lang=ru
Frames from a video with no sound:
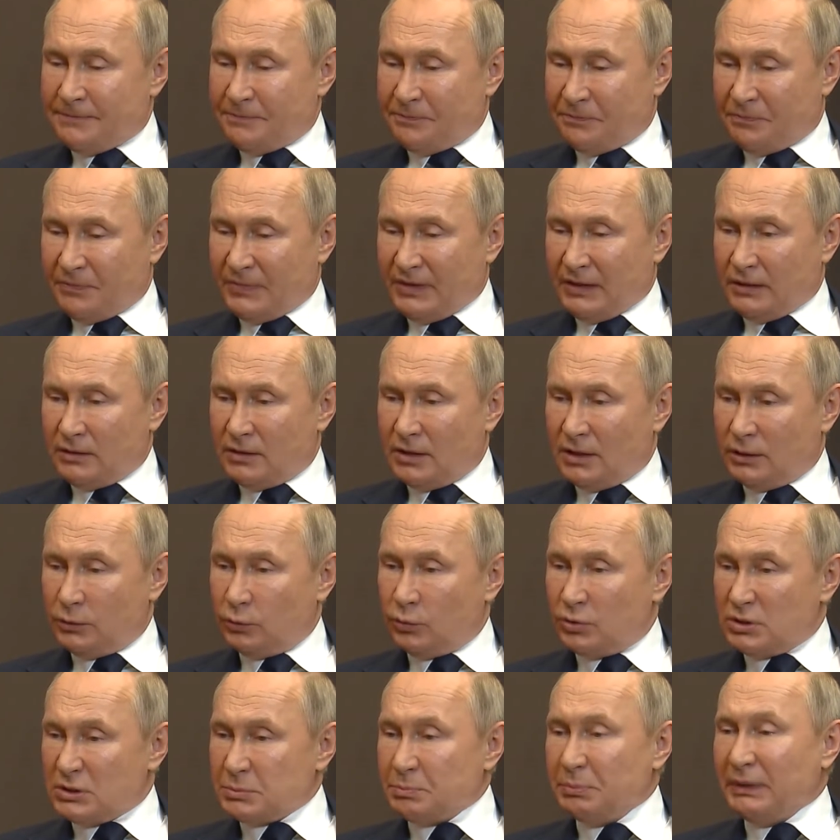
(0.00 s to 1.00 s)
на
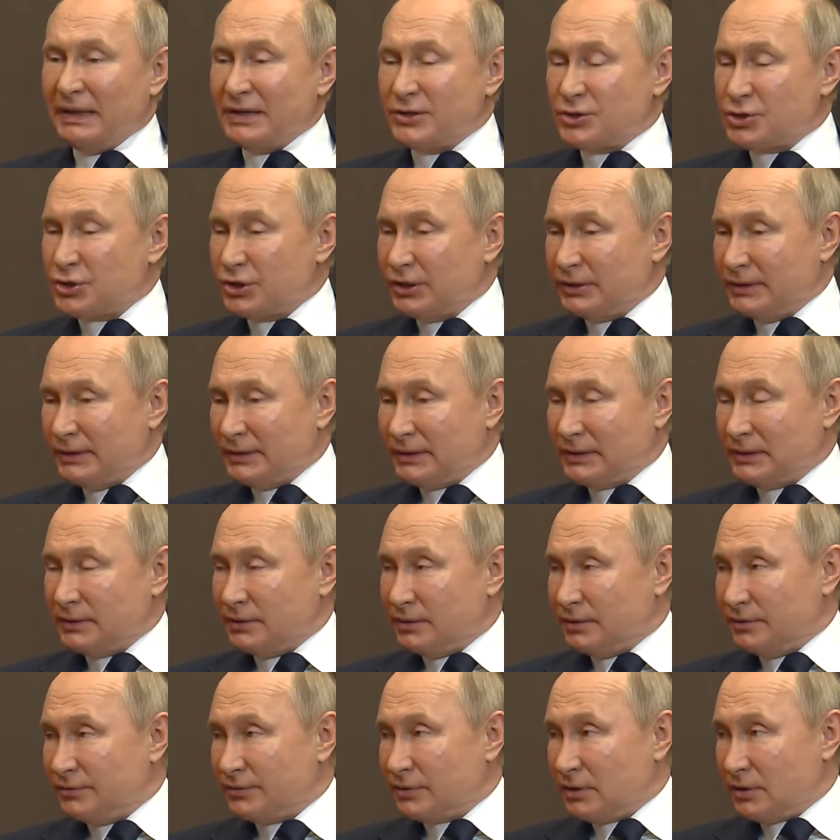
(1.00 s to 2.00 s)
одной из площадок
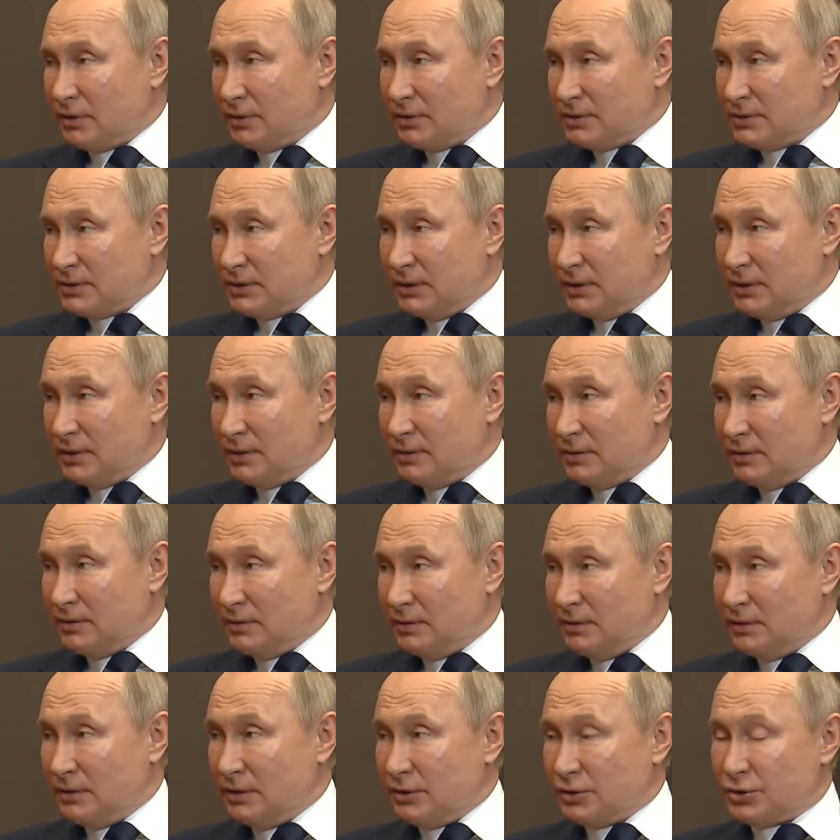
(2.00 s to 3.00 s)
в Кыргызстане
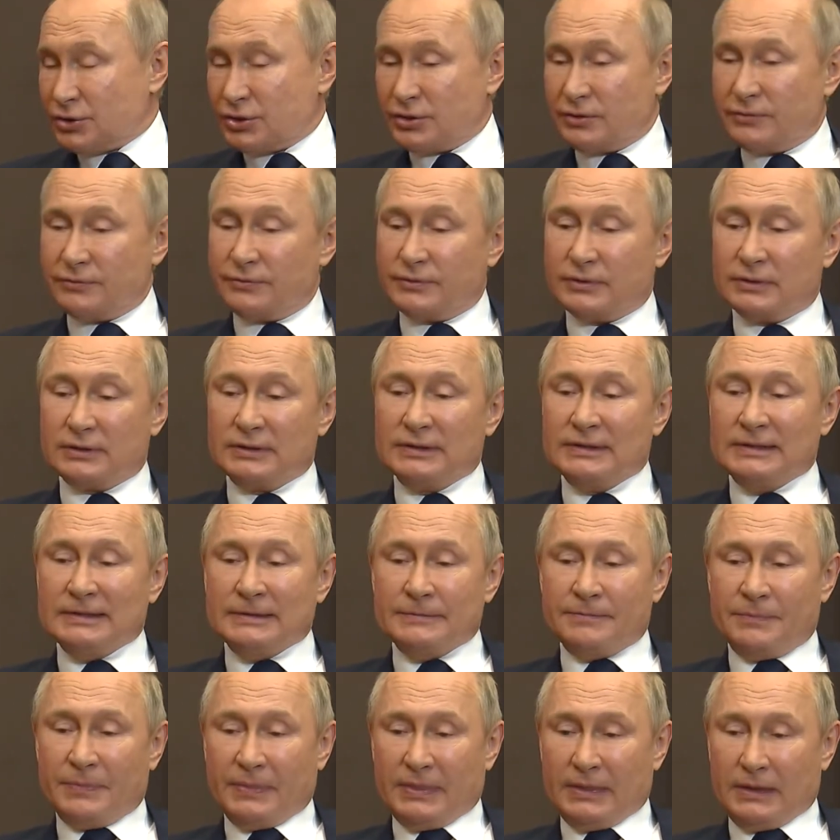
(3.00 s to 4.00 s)
нашего
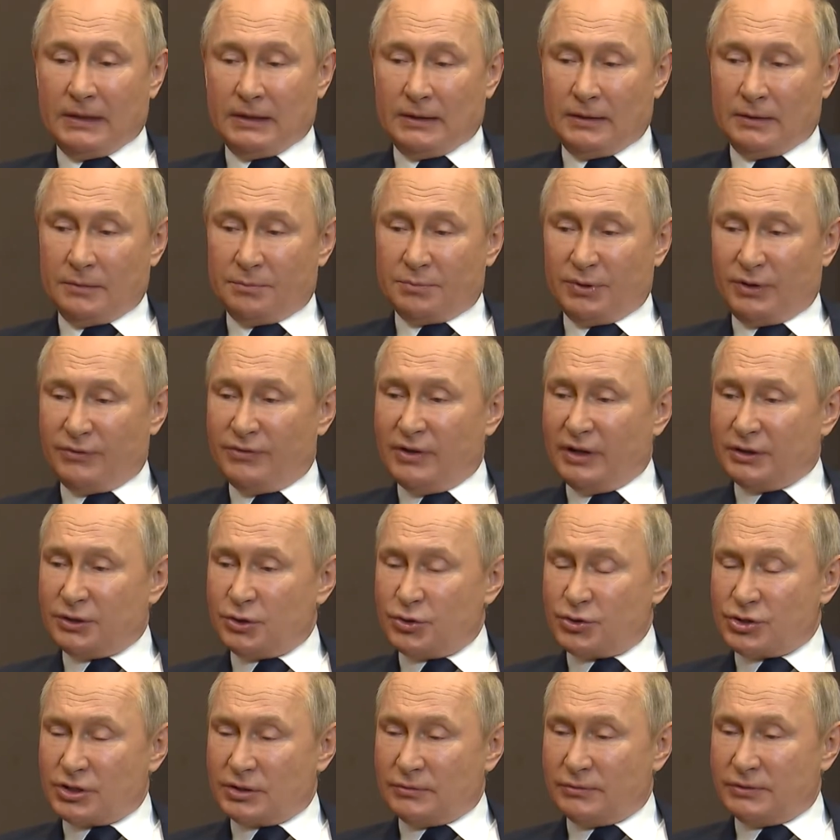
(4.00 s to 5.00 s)
Э,
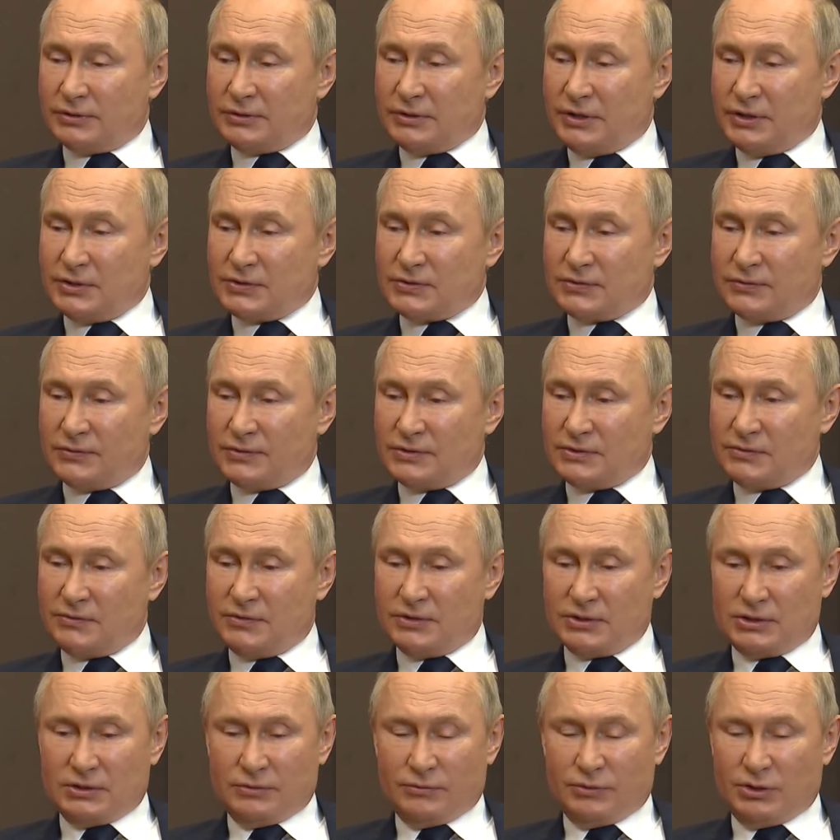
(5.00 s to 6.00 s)
профилактического средства,
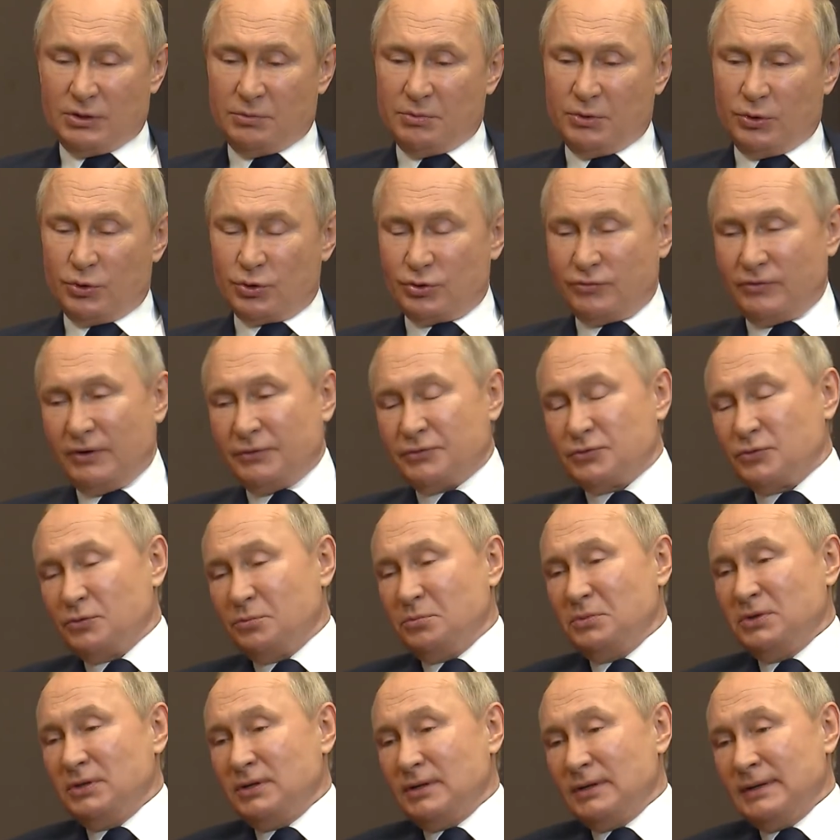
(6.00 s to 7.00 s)
известного теперь уже во всем
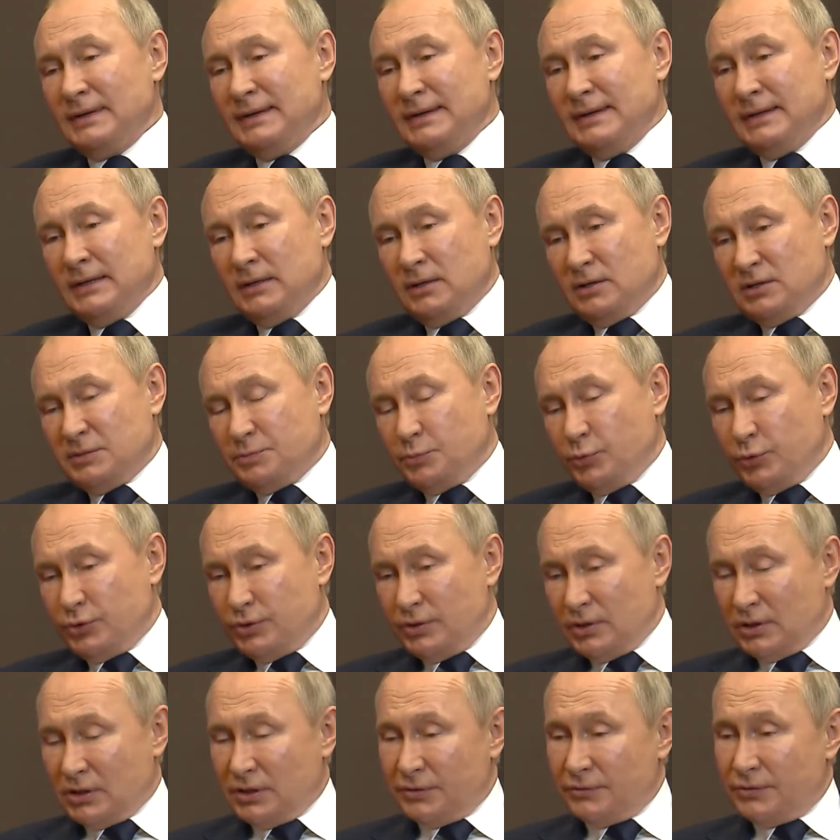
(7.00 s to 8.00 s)
мире,
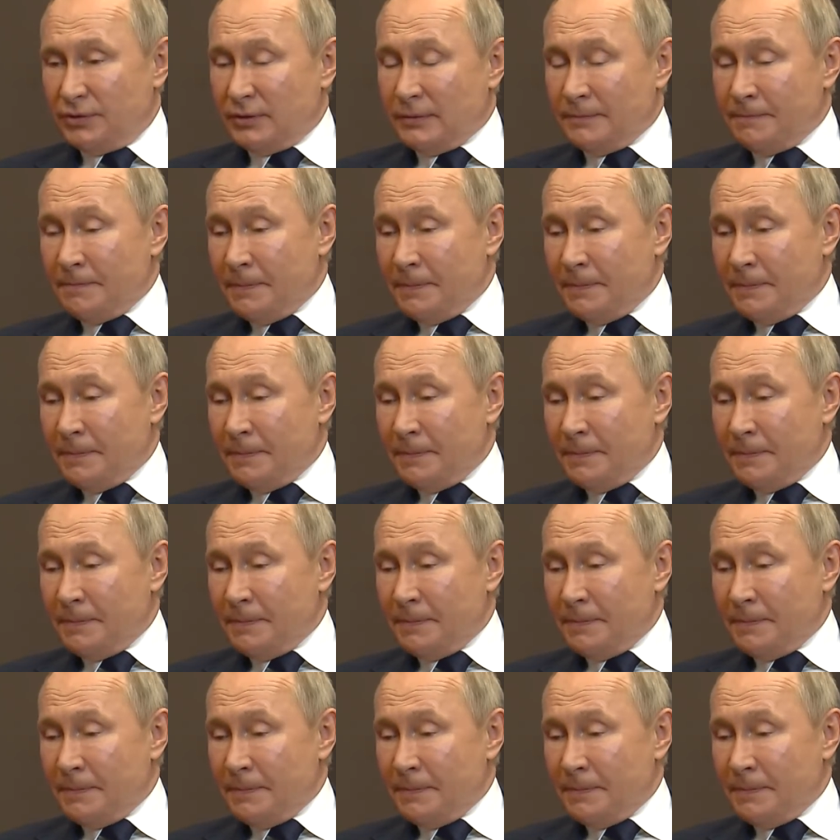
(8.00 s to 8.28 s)
спутника ВИ.